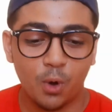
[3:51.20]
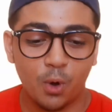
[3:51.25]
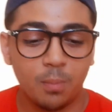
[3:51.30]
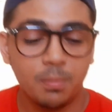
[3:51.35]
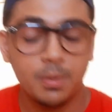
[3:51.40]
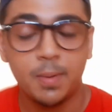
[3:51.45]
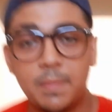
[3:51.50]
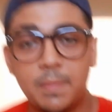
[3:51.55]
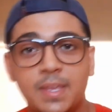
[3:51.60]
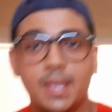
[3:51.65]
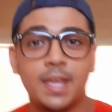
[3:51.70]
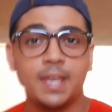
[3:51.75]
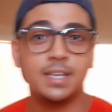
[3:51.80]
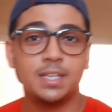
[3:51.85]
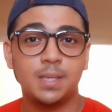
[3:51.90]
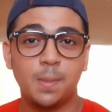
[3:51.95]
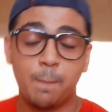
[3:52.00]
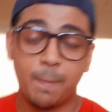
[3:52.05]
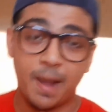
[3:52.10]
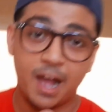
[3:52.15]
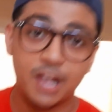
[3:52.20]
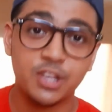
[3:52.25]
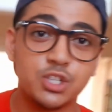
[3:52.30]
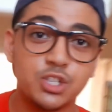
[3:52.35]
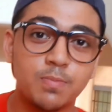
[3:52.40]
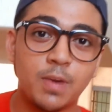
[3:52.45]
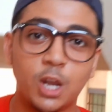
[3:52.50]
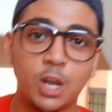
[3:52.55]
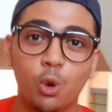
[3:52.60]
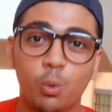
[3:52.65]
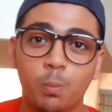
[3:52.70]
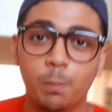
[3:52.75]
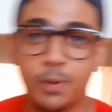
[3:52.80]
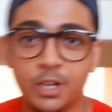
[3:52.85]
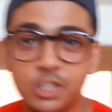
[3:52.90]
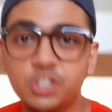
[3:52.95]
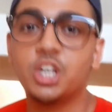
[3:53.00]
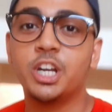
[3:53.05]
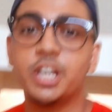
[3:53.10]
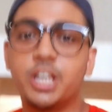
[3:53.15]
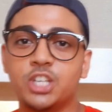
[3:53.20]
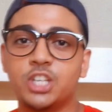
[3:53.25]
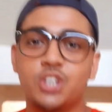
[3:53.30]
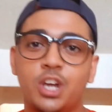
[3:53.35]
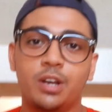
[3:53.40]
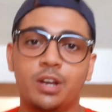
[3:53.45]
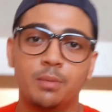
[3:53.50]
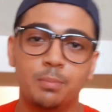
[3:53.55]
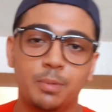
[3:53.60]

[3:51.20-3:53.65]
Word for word: प्रॉब्लम ये है कि पांच वाला ऊपर चढ़ के जाना